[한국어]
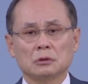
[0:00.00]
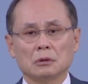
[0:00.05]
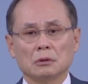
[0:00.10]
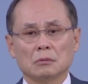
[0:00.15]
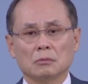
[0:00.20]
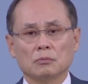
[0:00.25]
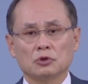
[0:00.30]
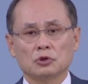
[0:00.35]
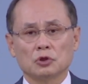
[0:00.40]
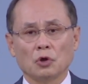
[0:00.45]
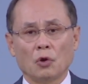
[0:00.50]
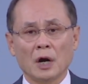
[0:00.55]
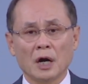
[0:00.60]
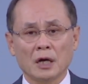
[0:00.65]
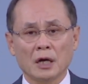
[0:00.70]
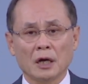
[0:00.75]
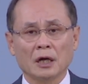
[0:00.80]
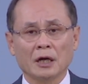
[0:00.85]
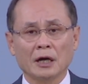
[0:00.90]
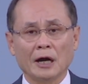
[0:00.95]

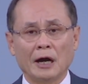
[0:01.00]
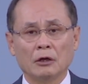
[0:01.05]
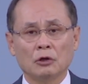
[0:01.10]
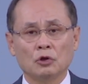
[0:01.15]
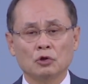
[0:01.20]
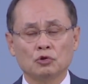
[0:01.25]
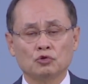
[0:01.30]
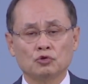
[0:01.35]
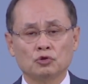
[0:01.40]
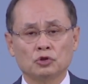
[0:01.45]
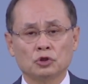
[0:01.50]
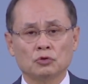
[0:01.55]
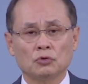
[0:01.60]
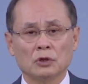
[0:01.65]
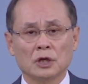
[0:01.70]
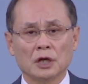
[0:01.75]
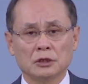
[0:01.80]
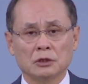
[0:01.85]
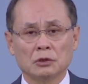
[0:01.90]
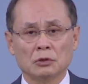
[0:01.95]
정확하게 가르쳐 주시고
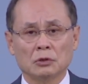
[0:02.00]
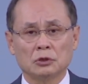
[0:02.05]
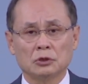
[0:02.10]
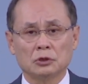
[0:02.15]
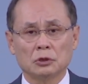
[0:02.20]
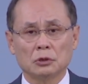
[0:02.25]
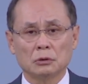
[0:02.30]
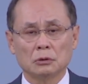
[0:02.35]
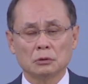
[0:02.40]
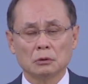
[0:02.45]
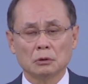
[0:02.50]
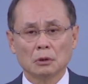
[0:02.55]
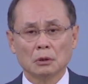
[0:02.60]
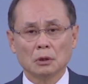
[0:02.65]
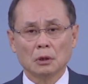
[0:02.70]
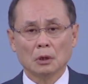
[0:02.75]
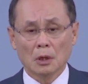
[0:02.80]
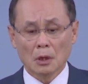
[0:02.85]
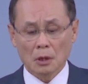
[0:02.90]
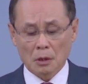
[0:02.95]
계신 거죠.
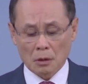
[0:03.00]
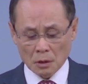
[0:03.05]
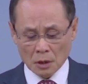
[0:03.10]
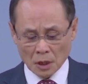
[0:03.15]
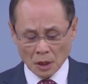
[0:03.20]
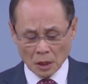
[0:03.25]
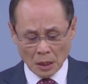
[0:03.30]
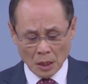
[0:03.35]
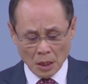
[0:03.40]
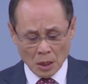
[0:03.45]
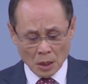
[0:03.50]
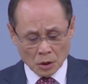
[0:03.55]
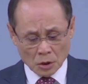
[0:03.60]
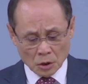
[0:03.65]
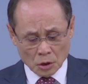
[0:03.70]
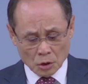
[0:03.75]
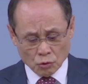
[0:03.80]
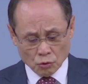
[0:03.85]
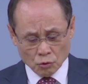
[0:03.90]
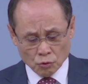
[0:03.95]
그러니까
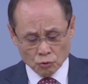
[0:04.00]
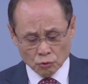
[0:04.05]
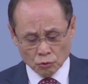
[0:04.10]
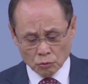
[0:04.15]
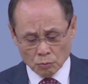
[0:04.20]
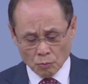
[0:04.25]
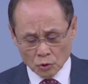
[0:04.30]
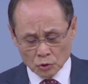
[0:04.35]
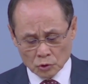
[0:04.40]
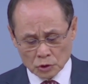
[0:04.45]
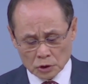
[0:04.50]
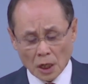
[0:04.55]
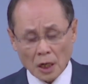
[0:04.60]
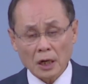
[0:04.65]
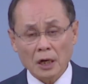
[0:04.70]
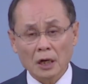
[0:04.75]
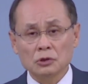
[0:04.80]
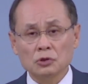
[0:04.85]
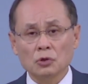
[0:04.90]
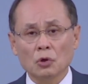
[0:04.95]
유
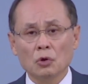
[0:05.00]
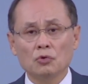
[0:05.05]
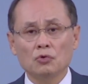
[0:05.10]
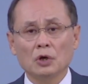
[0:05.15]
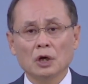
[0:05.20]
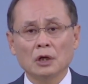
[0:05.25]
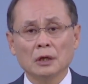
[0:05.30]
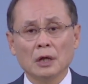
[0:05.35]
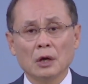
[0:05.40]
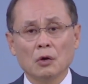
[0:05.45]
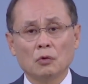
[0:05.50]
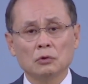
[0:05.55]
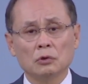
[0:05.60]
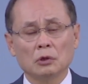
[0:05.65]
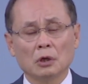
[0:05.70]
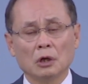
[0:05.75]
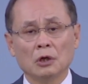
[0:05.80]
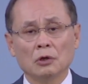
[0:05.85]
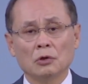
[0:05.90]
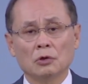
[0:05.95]
목사가 설교한 내용은
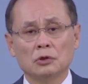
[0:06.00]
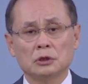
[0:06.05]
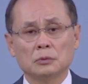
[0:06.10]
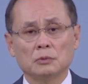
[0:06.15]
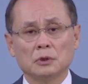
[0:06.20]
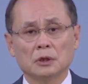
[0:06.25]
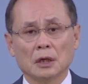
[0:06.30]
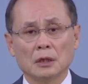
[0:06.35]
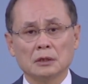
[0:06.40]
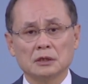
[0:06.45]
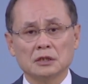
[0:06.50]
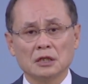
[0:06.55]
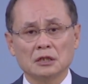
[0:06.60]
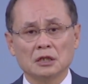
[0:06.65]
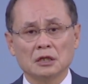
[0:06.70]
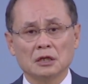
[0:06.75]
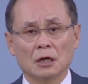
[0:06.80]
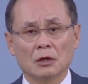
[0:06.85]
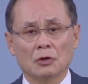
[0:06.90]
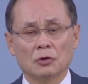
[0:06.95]
틀린 것입니다.
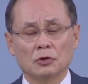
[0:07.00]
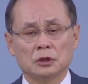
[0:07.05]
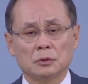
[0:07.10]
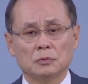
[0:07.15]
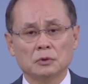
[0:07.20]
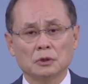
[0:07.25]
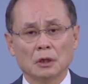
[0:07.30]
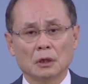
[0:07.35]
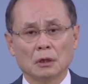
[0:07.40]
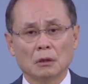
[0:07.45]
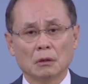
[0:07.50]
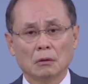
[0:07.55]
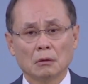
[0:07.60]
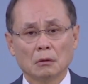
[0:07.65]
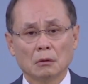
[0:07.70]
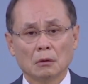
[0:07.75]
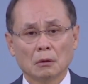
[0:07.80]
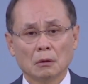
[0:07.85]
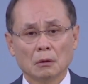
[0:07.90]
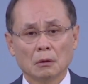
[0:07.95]
짜집게 한 것입니다.
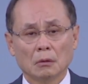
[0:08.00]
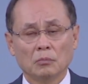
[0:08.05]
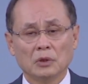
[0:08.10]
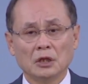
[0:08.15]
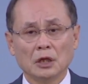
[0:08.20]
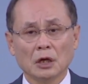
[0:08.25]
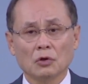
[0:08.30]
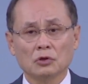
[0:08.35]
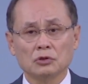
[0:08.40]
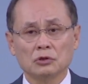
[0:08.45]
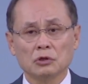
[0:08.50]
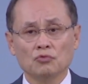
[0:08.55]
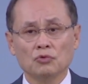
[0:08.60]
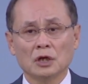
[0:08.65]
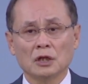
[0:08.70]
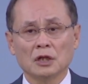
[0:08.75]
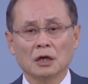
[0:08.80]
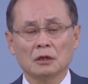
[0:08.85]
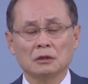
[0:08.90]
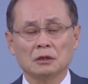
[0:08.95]
밑에 것을
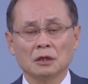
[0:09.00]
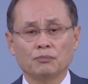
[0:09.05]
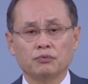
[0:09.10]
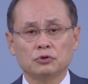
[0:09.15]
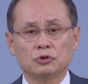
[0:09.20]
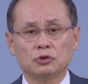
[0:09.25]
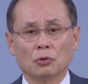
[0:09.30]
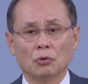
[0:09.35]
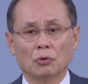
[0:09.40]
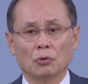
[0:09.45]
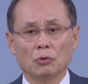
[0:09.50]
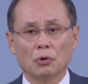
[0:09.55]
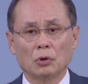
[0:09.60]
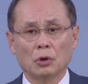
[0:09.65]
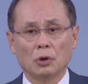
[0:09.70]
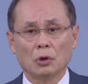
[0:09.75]
위에다 갖다 붙여놓고